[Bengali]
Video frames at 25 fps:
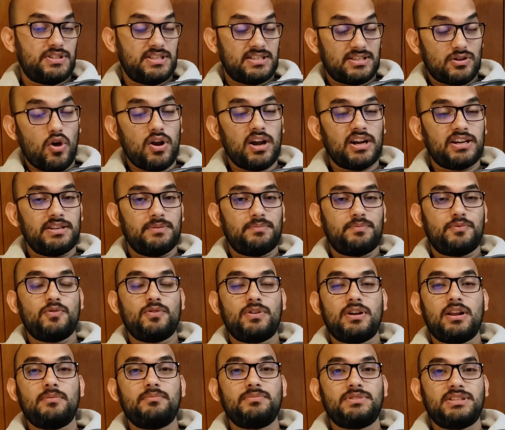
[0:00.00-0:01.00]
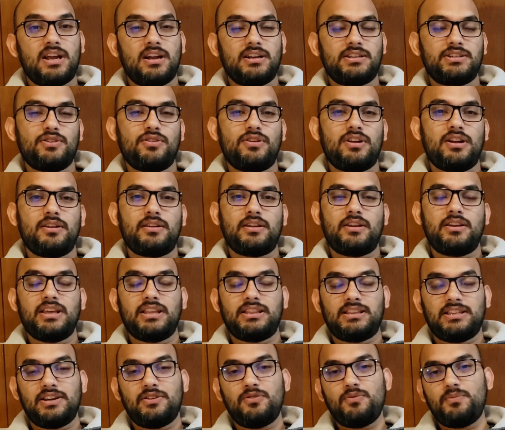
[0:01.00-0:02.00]
স্কলারশিপ প্রোগ্রাম সার্চ করার
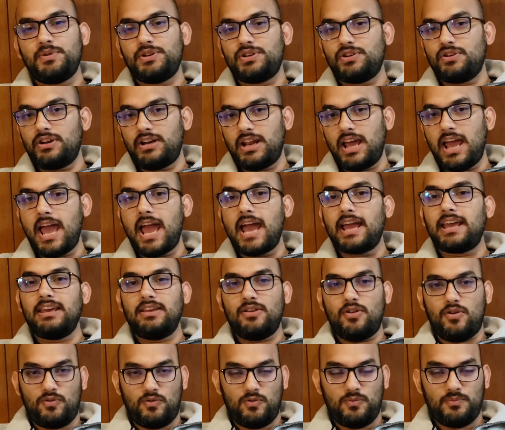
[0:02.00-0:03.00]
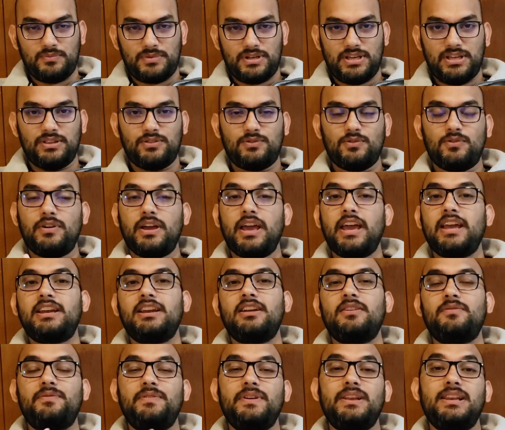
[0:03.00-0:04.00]
ক্ষেত্রেও বিষয়টা একই রকম কিন্তু
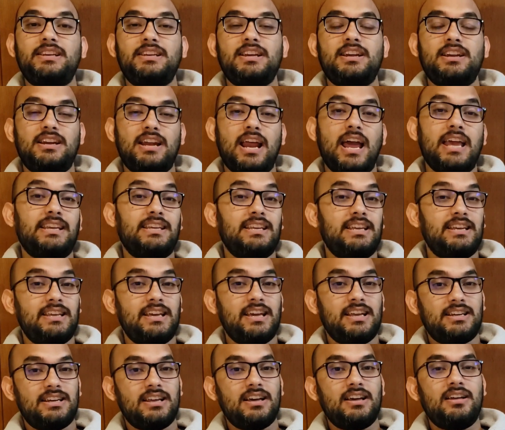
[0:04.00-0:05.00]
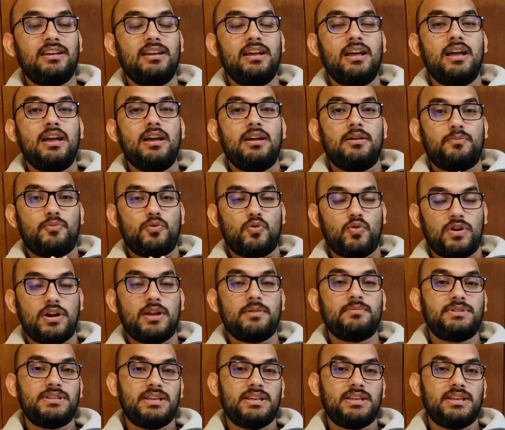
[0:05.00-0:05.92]
এটার ফিল্টার ক্রাইটেরিয়াটা প্রোগ্রাম